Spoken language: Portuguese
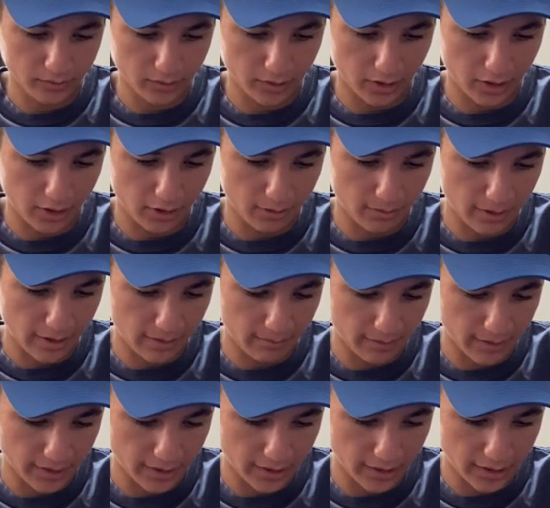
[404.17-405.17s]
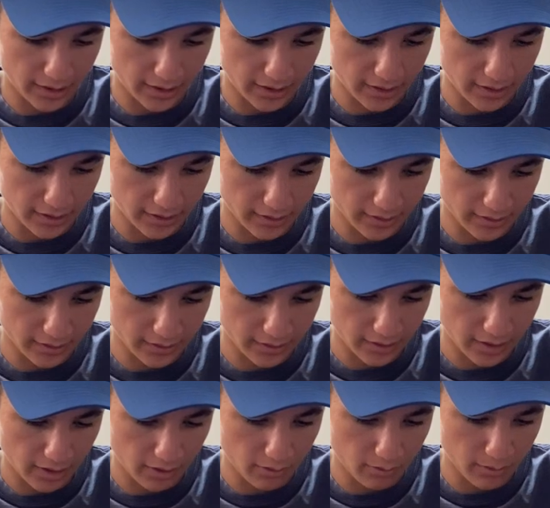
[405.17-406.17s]
Calma, rapaziada.
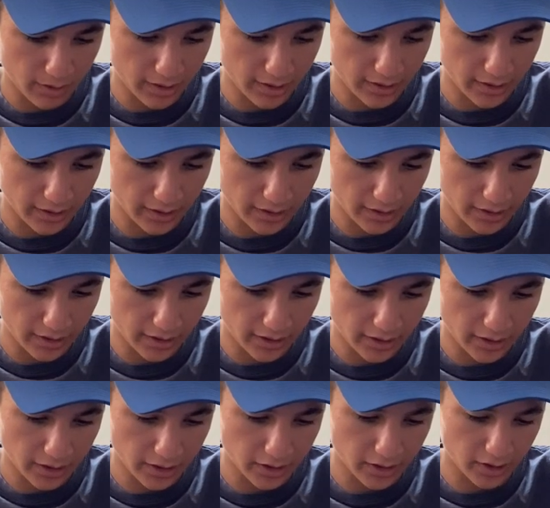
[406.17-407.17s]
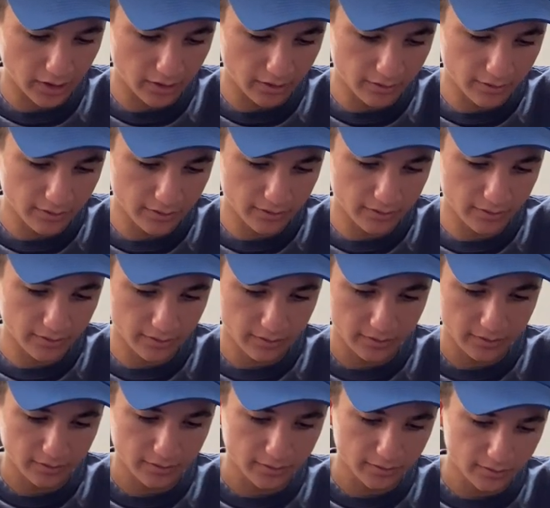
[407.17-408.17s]
Tá arrumando aqui daquele jeitão.
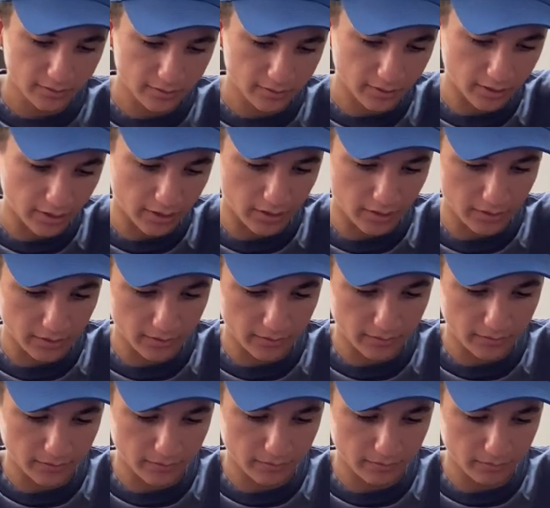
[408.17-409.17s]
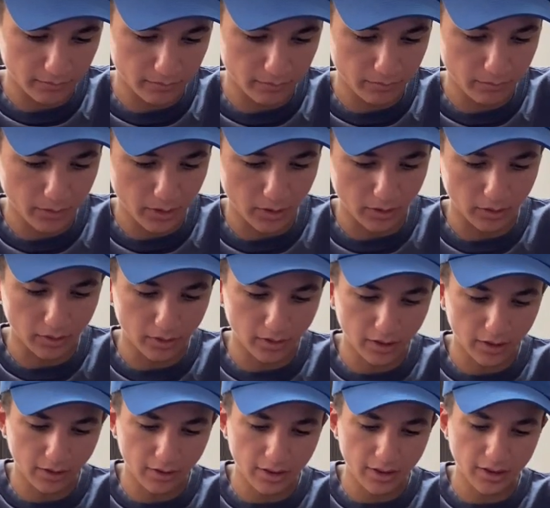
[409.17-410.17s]
Ó. Pronto,
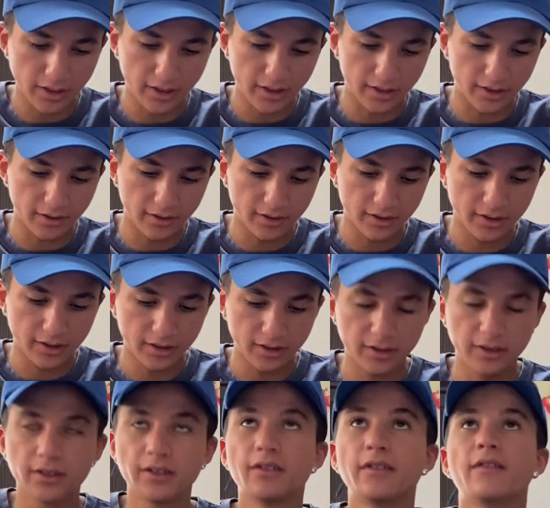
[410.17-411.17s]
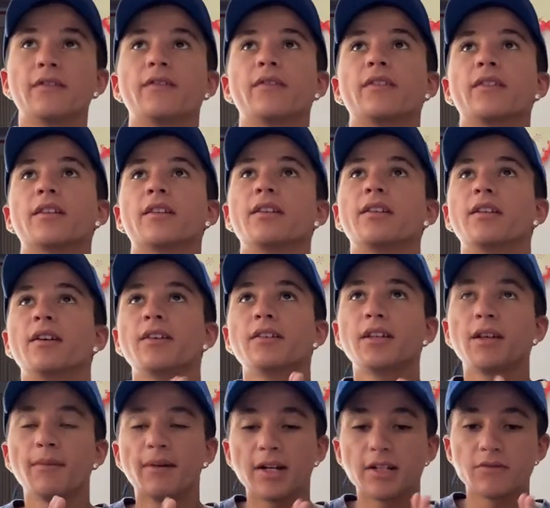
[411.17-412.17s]
agora já era, agora tá... Não
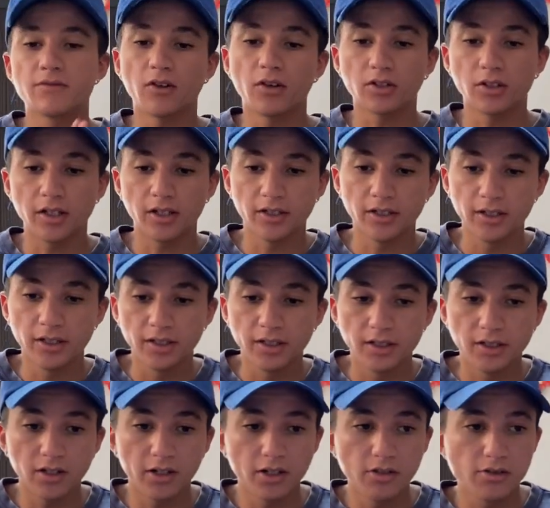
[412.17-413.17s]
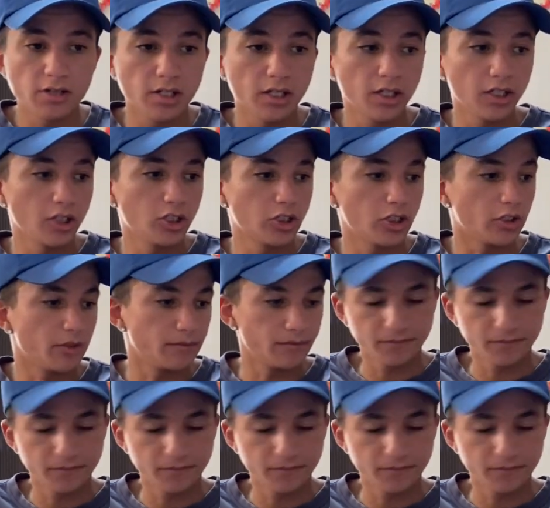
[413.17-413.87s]
tem mais volta. Então é o seguinte, ó.